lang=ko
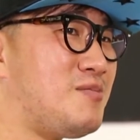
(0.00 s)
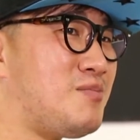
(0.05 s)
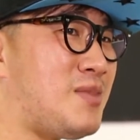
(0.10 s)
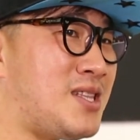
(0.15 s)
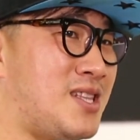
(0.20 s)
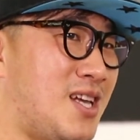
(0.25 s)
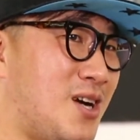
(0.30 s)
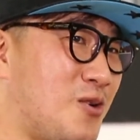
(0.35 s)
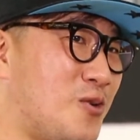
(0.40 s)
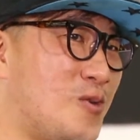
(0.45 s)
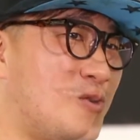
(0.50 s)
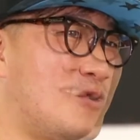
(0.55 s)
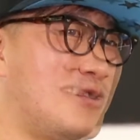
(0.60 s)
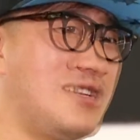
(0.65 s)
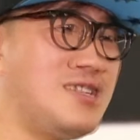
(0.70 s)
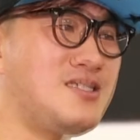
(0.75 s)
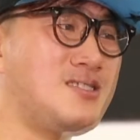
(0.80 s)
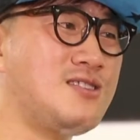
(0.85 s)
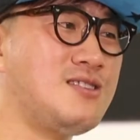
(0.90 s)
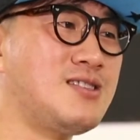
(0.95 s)

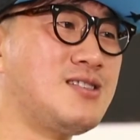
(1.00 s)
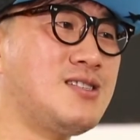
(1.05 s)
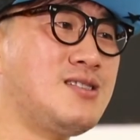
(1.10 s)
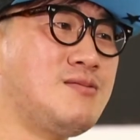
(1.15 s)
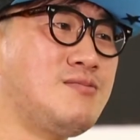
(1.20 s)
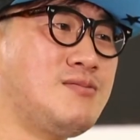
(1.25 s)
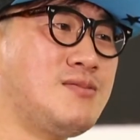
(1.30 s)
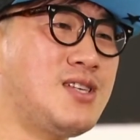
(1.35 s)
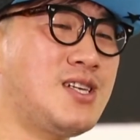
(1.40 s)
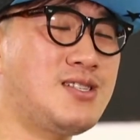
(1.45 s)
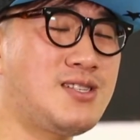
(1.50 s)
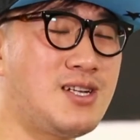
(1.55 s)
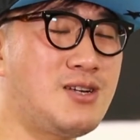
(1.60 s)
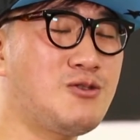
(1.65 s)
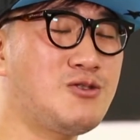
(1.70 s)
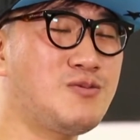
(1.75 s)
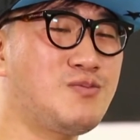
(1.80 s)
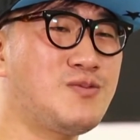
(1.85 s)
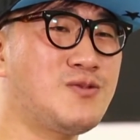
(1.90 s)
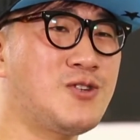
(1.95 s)
만났고 지금 사실
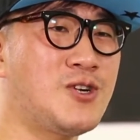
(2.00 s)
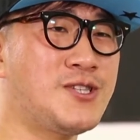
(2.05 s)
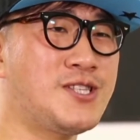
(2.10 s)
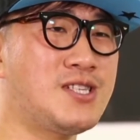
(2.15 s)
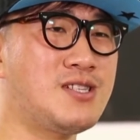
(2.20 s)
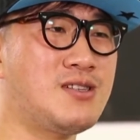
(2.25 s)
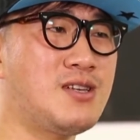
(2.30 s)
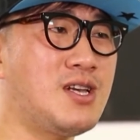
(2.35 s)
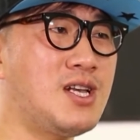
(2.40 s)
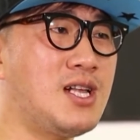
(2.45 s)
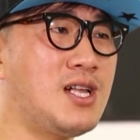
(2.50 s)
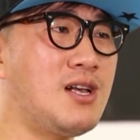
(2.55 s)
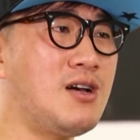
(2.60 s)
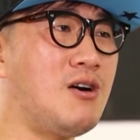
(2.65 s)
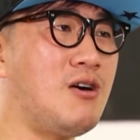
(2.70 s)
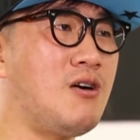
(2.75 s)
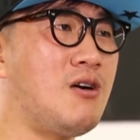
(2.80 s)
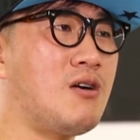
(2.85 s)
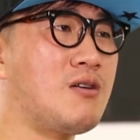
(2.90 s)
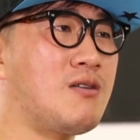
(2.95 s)
하고 싶은 거는
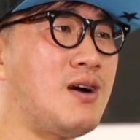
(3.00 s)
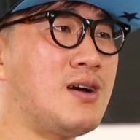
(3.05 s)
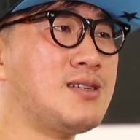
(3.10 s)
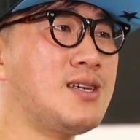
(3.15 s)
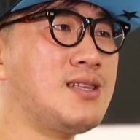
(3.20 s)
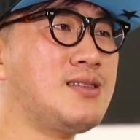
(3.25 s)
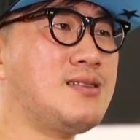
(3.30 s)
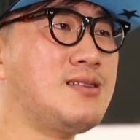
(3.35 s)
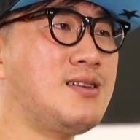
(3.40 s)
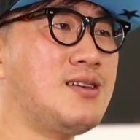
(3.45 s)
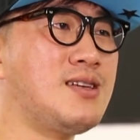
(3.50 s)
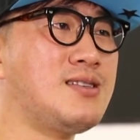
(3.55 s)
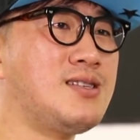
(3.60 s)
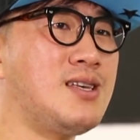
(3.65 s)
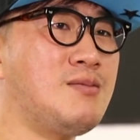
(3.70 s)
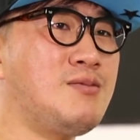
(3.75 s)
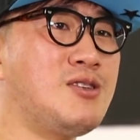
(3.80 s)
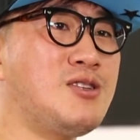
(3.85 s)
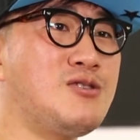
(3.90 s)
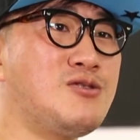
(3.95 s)
어, 관객들에게
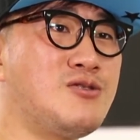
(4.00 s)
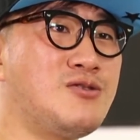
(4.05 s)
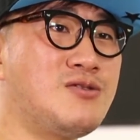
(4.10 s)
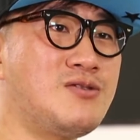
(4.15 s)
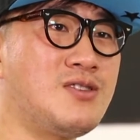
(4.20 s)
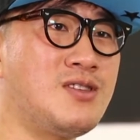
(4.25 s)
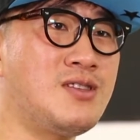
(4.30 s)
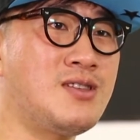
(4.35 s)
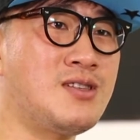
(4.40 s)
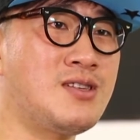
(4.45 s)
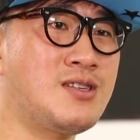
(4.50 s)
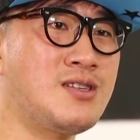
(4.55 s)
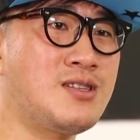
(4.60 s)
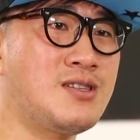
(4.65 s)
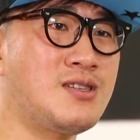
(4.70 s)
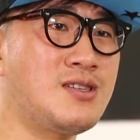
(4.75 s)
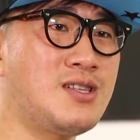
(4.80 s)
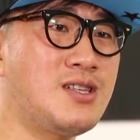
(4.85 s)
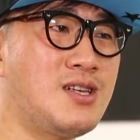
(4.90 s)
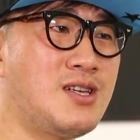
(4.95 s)
재미를 줄 수
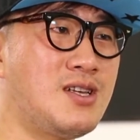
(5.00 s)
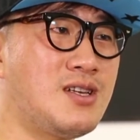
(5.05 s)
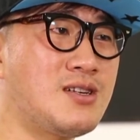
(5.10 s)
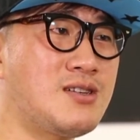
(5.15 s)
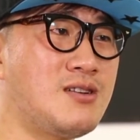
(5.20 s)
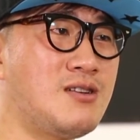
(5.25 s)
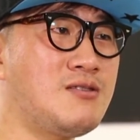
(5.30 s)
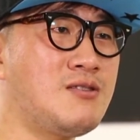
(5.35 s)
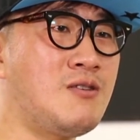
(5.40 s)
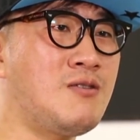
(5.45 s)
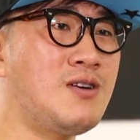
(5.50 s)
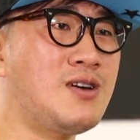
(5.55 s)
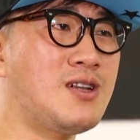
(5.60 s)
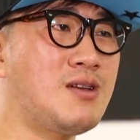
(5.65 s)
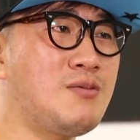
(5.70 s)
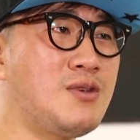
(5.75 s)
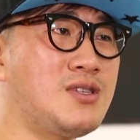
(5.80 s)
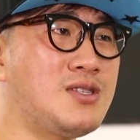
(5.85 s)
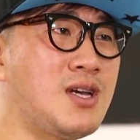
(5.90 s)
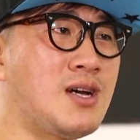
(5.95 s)
있는 그런
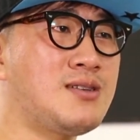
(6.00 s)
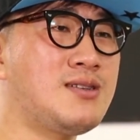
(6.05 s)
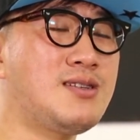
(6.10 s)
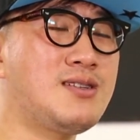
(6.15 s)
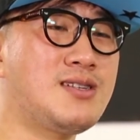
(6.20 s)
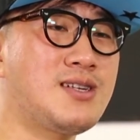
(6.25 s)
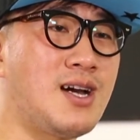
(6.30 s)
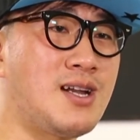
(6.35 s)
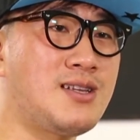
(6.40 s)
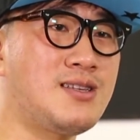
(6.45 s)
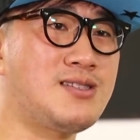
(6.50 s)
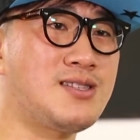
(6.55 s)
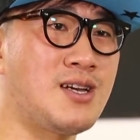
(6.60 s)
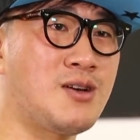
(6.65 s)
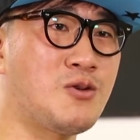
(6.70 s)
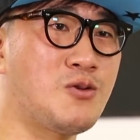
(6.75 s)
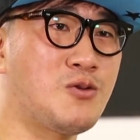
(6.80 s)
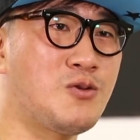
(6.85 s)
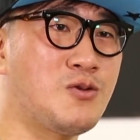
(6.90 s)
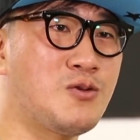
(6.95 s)
영화라면 장르를 가리지
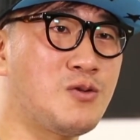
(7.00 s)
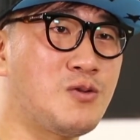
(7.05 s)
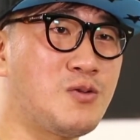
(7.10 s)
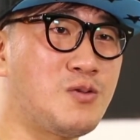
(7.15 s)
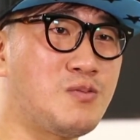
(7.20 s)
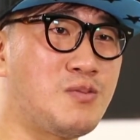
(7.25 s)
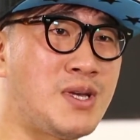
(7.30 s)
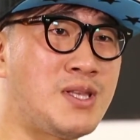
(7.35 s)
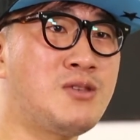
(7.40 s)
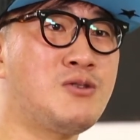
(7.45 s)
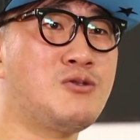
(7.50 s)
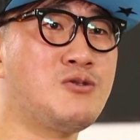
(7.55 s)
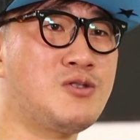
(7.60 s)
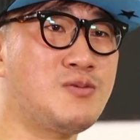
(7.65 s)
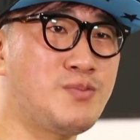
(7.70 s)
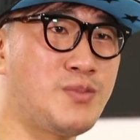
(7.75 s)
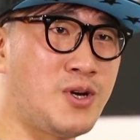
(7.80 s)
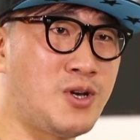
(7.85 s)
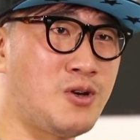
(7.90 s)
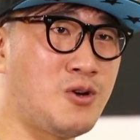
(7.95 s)
않고 만들고
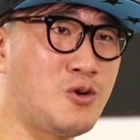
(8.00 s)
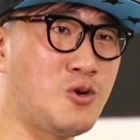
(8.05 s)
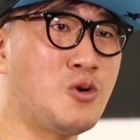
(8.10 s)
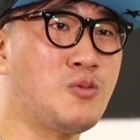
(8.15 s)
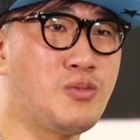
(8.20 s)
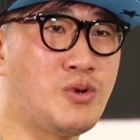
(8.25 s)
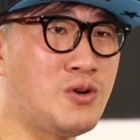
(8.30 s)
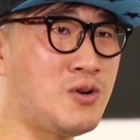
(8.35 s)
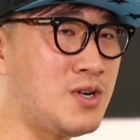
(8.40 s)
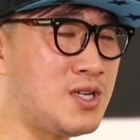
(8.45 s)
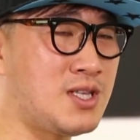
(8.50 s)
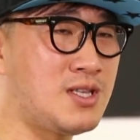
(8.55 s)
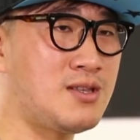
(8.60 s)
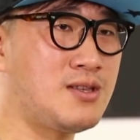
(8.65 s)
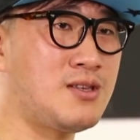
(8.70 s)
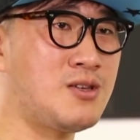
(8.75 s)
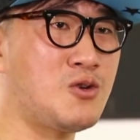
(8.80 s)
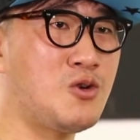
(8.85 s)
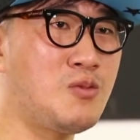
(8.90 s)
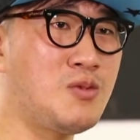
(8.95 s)
싶어요. 공포가
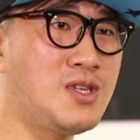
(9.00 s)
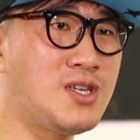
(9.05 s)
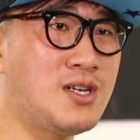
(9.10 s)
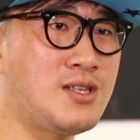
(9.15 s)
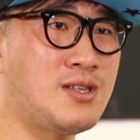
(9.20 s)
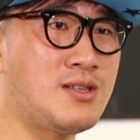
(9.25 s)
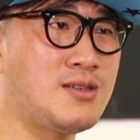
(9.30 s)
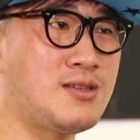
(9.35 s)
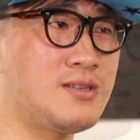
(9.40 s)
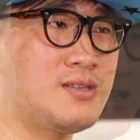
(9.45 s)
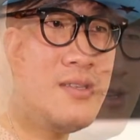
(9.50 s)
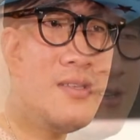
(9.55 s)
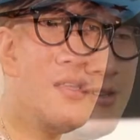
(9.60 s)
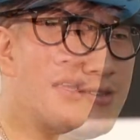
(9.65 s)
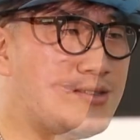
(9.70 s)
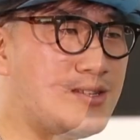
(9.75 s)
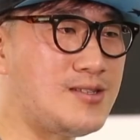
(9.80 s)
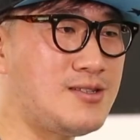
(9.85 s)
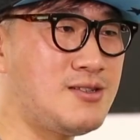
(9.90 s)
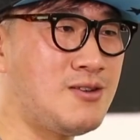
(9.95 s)
됐든 코미디가
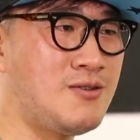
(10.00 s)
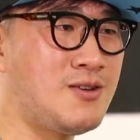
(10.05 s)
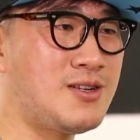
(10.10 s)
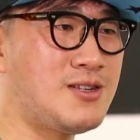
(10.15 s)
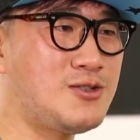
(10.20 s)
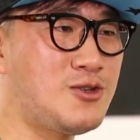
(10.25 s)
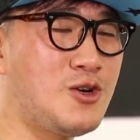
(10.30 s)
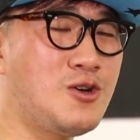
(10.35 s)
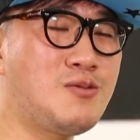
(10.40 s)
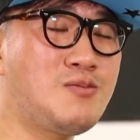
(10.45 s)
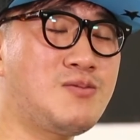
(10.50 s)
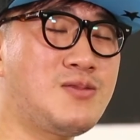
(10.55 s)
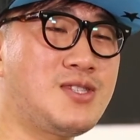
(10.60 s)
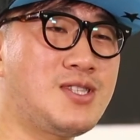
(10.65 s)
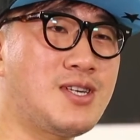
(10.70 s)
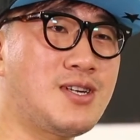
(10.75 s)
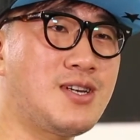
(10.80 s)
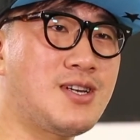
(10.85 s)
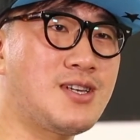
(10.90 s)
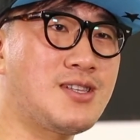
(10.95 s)
됐든 사실 영화를 처음
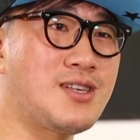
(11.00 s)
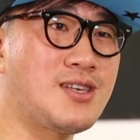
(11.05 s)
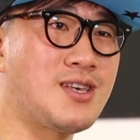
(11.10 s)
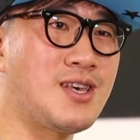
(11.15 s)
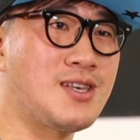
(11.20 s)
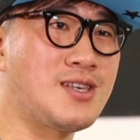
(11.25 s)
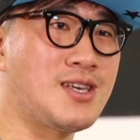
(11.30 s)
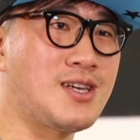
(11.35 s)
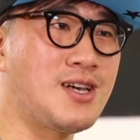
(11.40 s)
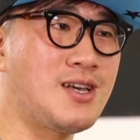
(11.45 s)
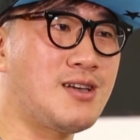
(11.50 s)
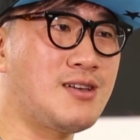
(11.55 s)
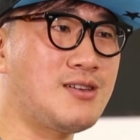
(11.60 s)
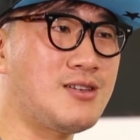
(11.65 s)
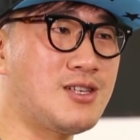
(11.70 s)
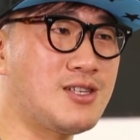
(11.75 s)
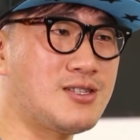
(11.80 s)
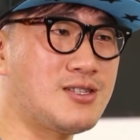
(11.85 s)
시작하게 된 계기가